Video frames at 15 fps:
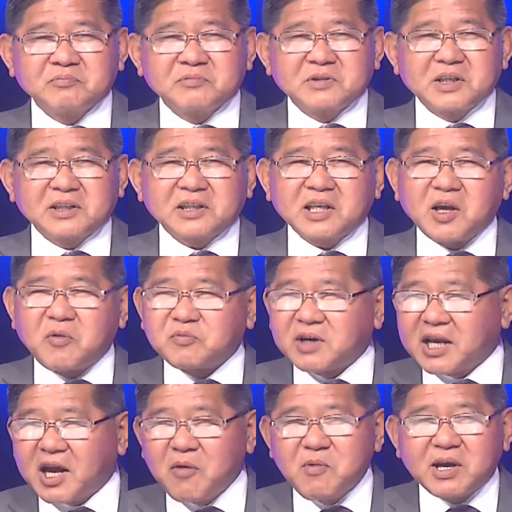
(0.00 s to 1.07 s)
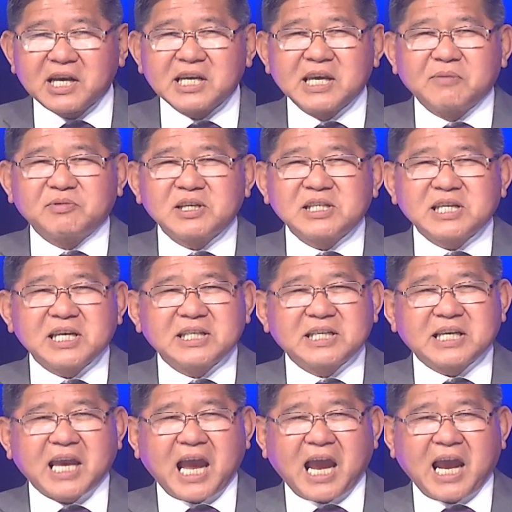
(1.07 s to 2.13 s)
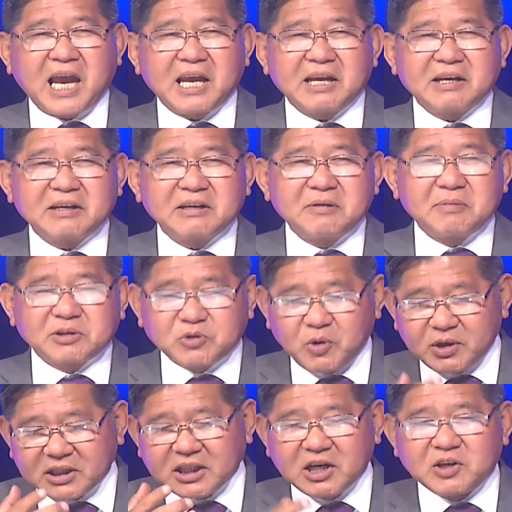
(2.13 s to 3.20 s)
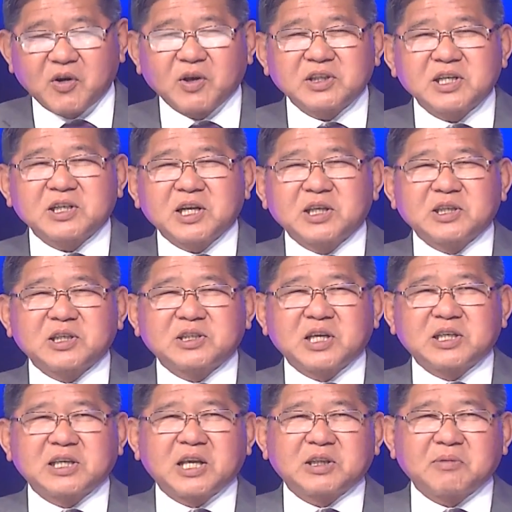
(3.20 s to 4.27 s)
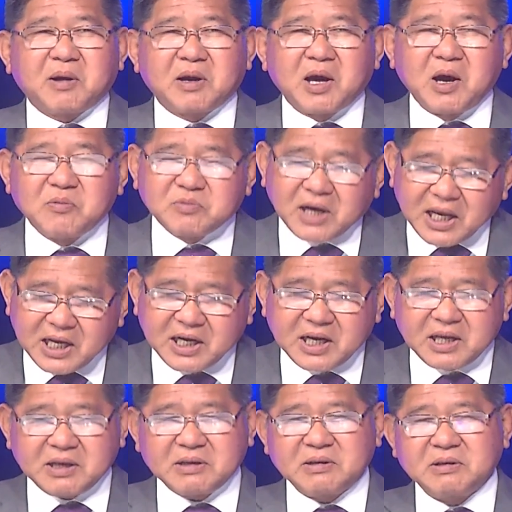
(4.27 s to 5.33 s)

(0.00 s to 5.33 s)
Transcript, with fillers: Người ta thấy ông này không có kinh nghiệm chính trị gì cả. Mà tôi đã từng nói trước đây chương trình này, tôi bảo là ông này đó,